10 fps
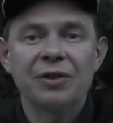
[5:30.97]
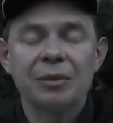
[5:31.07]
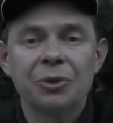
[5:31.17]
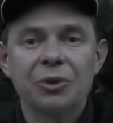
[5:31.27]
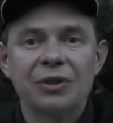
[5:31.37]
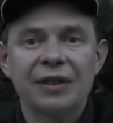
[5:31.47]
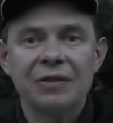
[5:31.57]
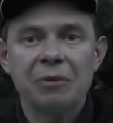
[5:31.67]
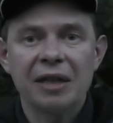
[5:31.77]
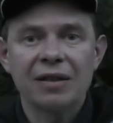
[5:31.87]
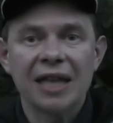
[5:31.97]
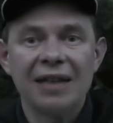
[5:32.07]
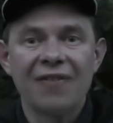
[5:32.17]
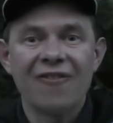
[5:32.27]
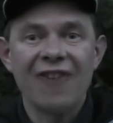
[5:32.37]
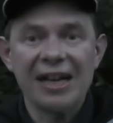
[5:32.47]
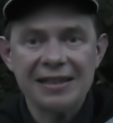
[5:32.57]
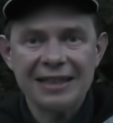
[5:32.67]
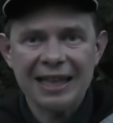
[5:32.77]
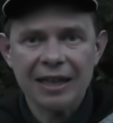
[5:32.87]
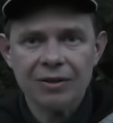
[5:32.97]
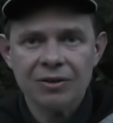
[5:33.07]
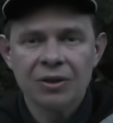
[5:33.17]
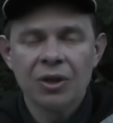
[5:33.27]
sie mussten deswegen in den Wald gehen.